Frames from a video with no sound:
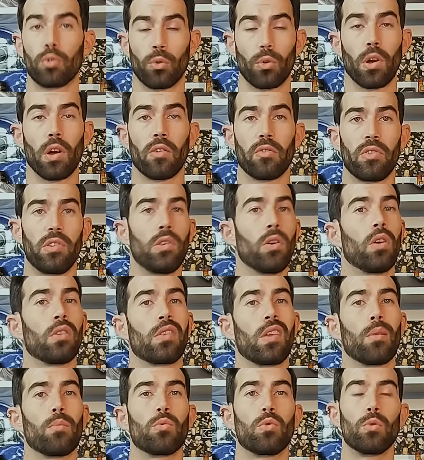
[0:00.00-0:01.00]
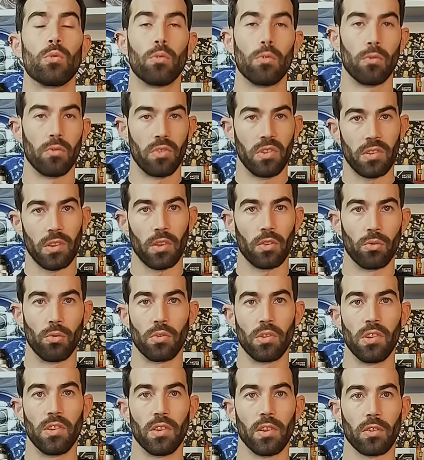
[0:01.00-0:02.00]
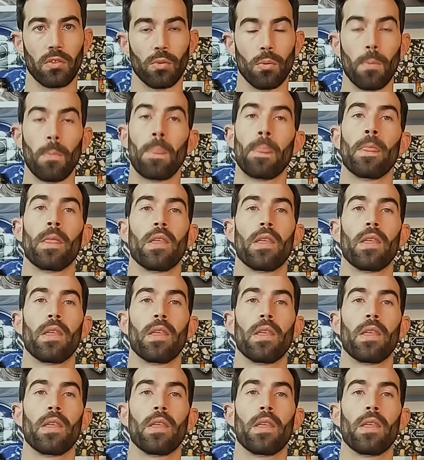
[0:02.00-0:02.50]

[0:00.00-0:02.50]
photographie en termes de vitesse d'utilisation.